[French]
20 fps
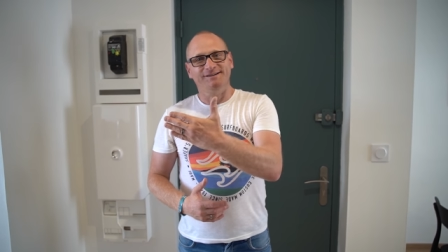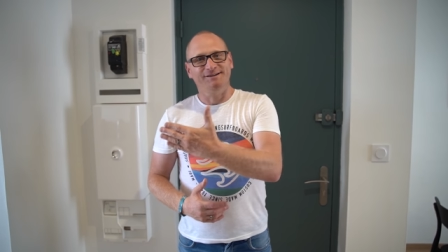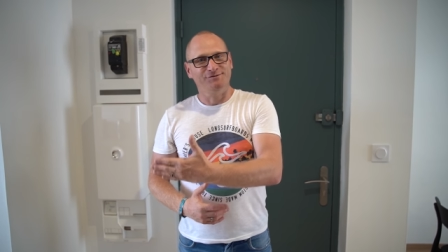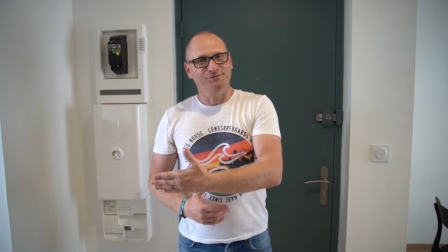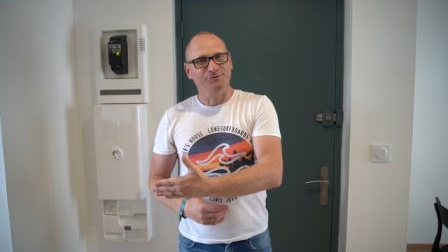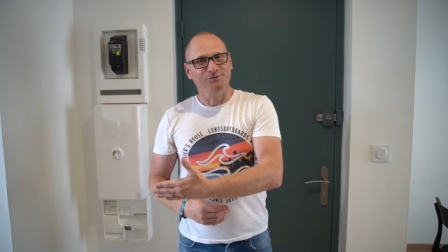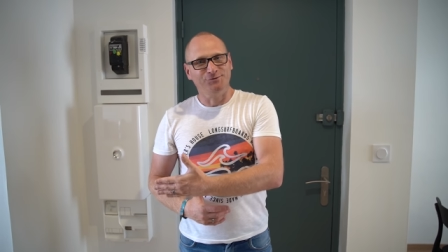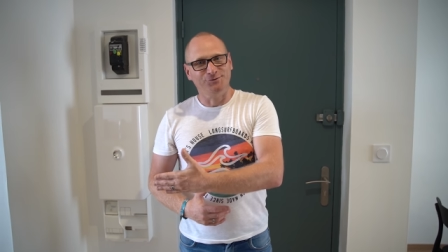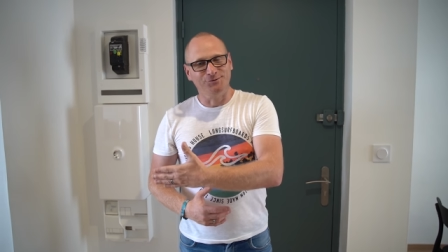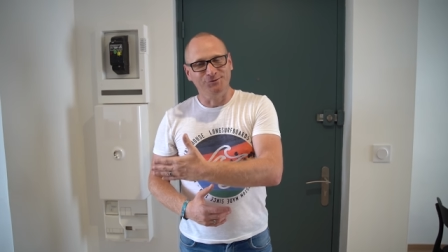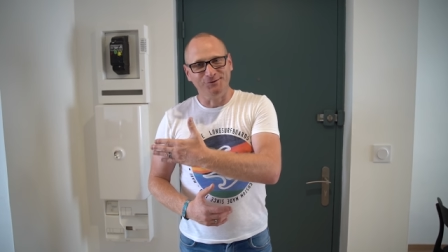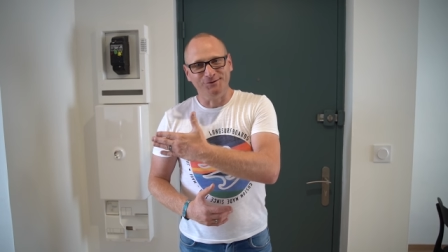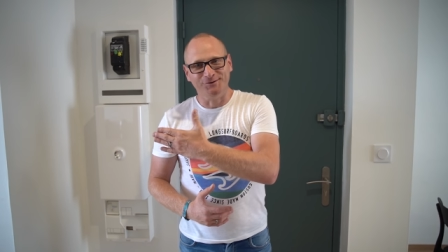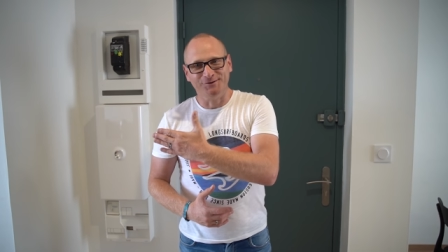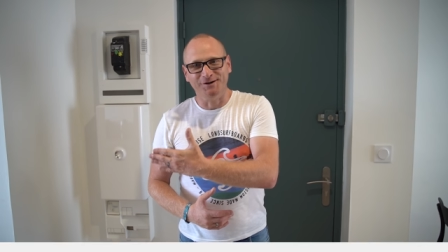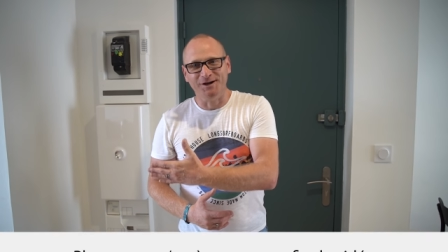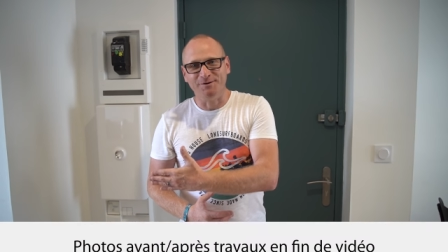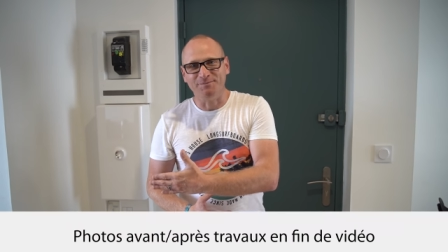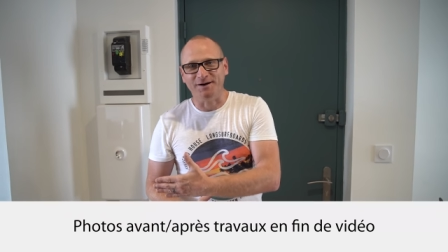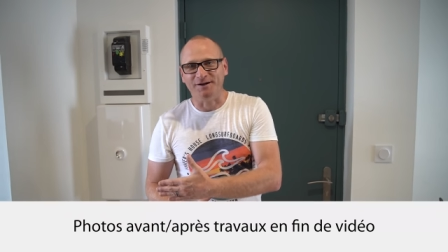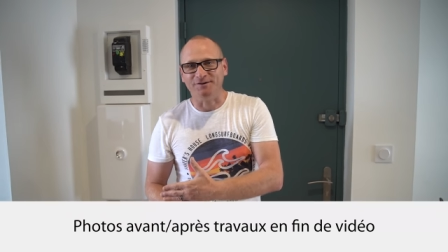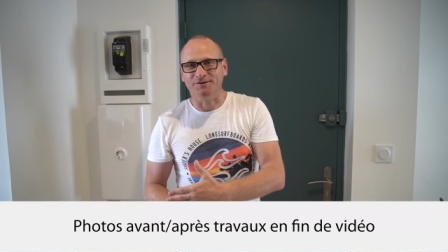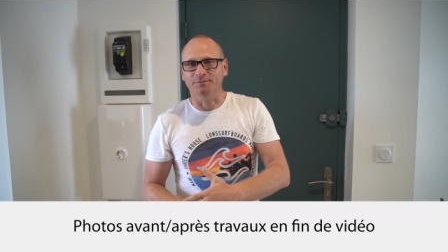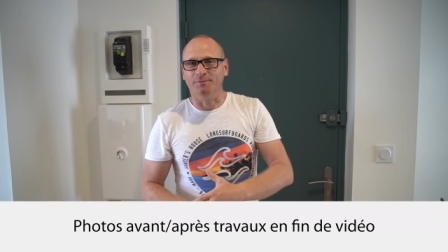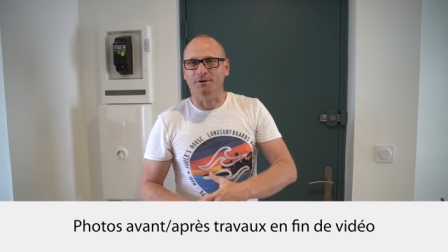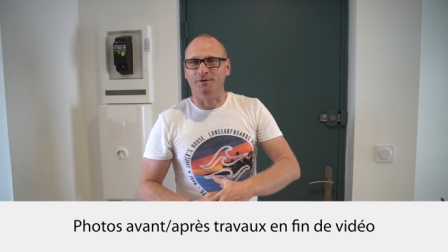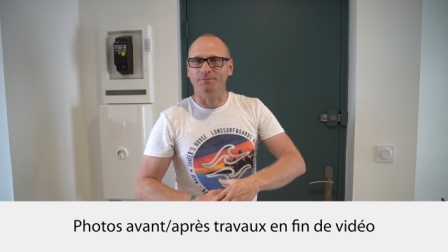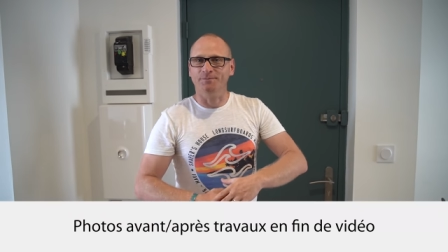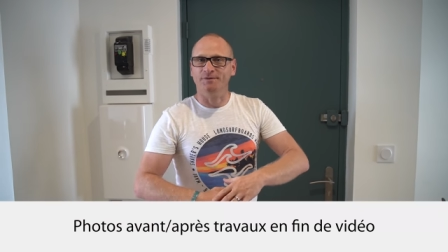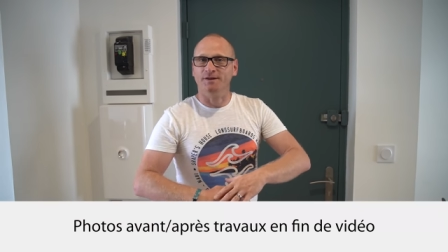des photos de
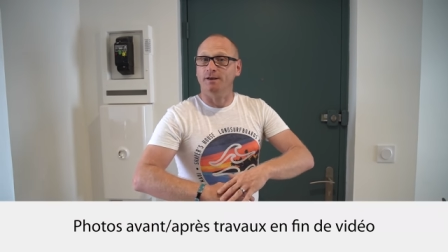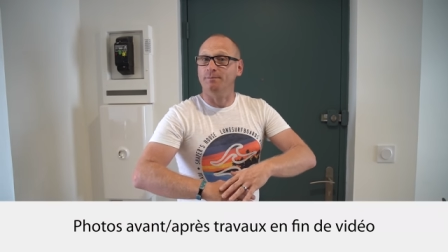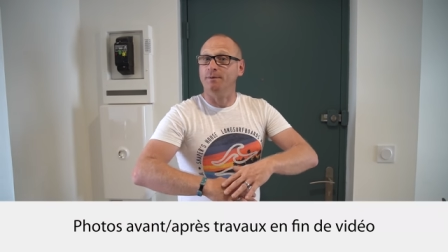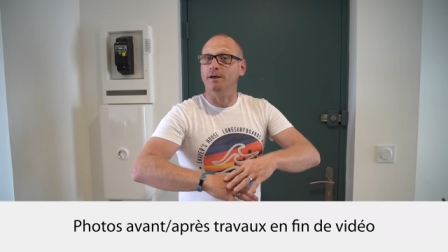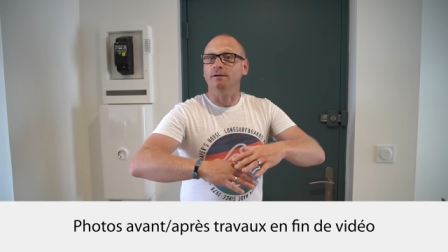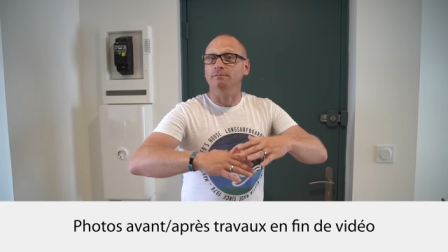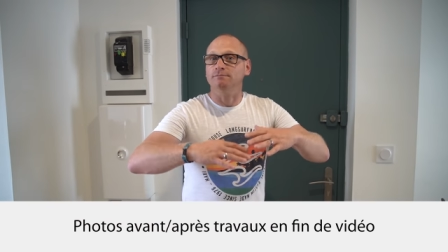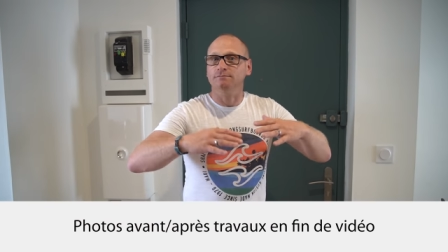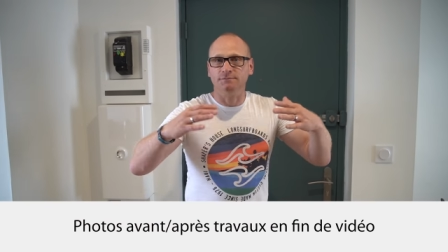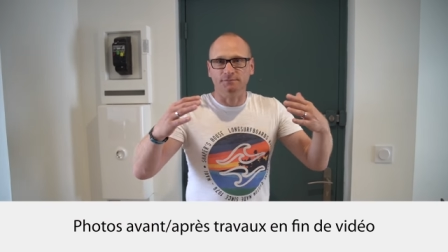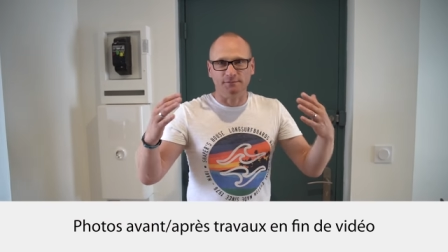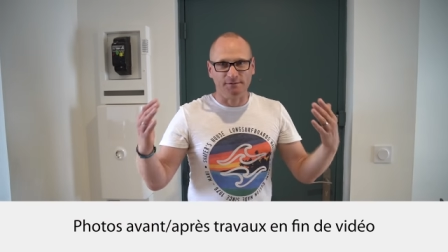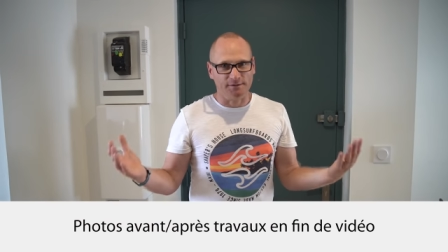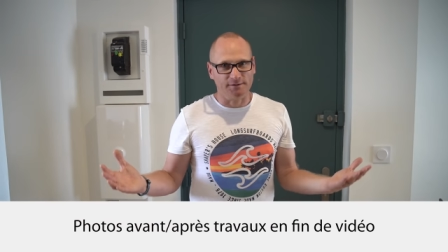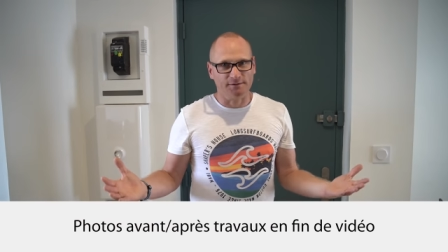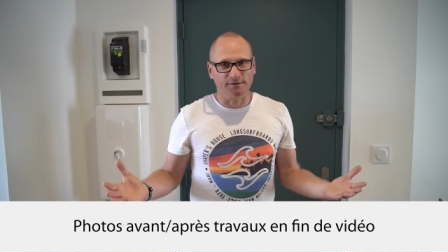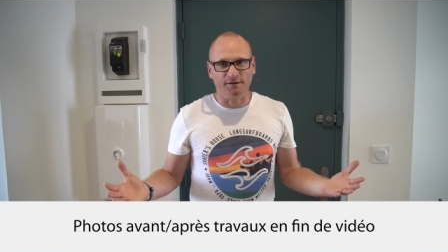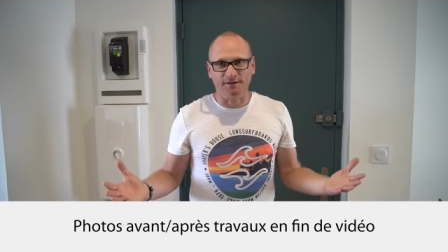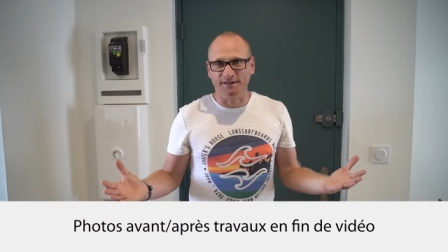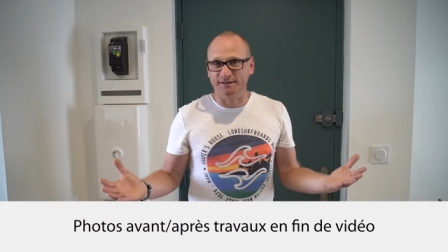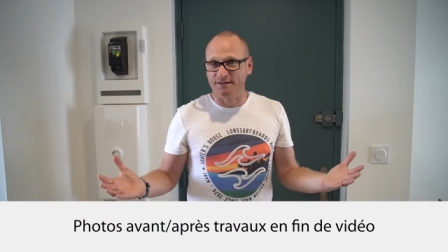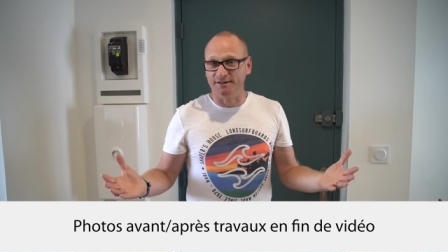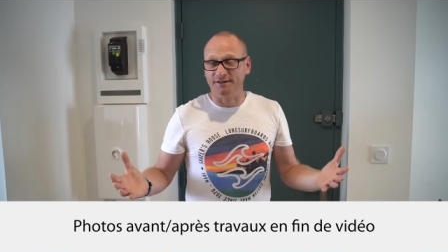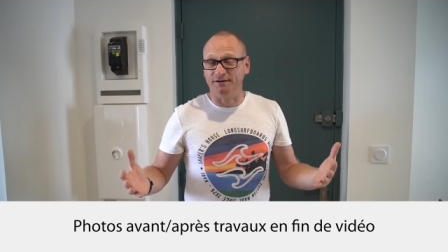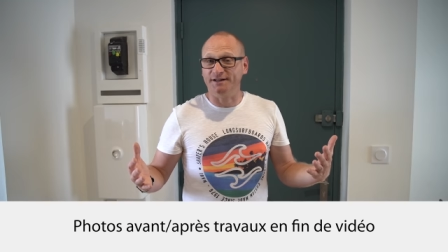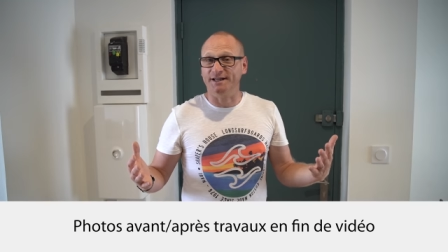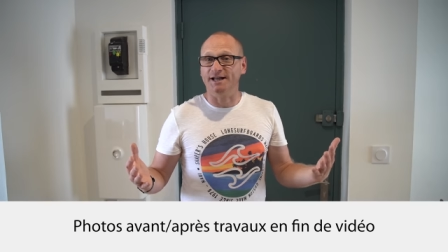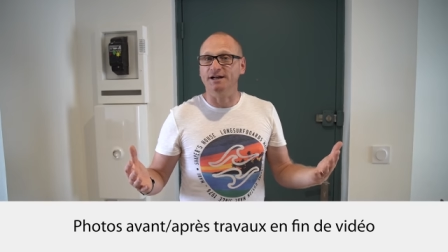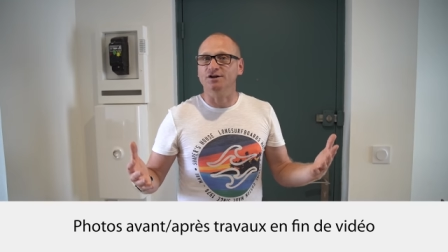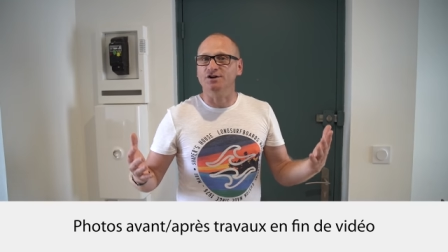l'appartement eh ben, dans l'état
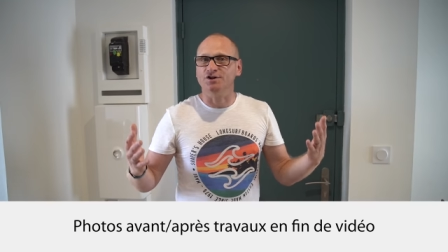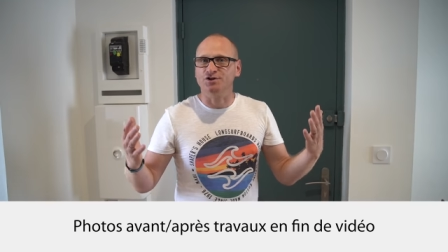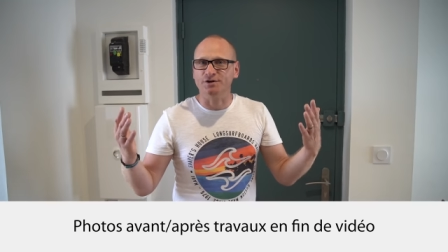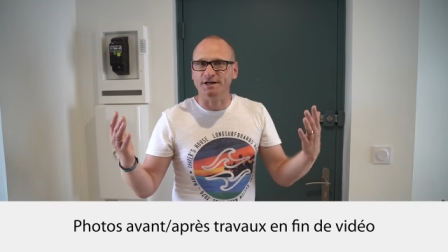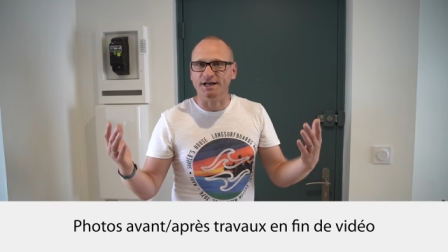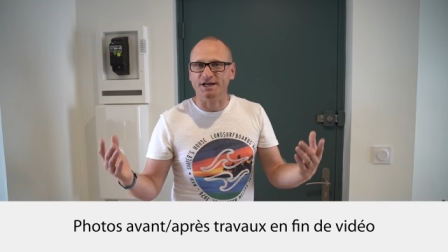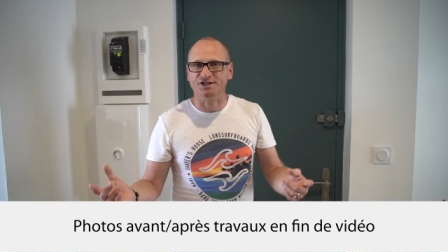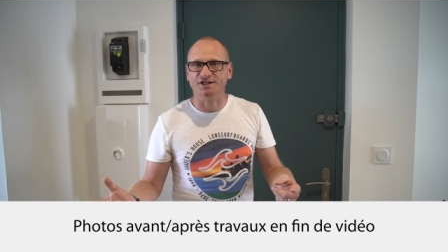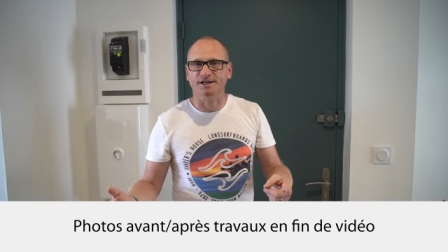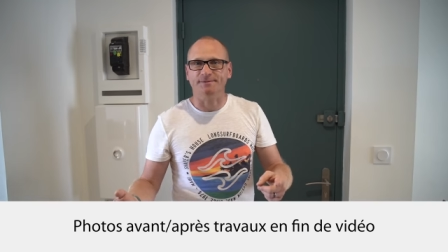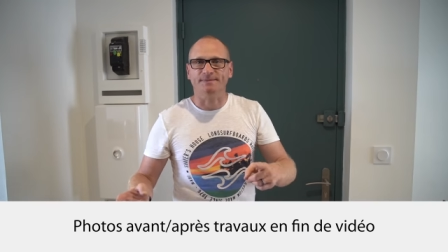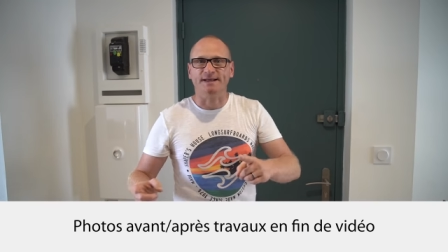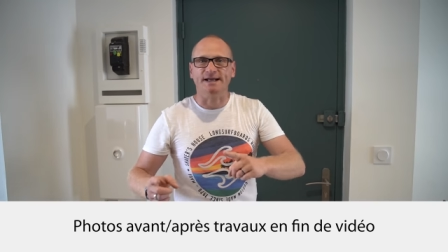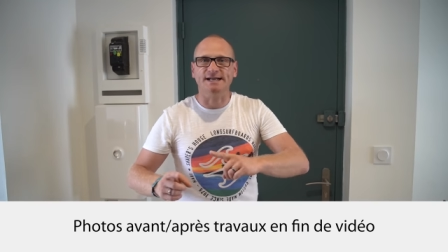dans lequel je l'ai acheté.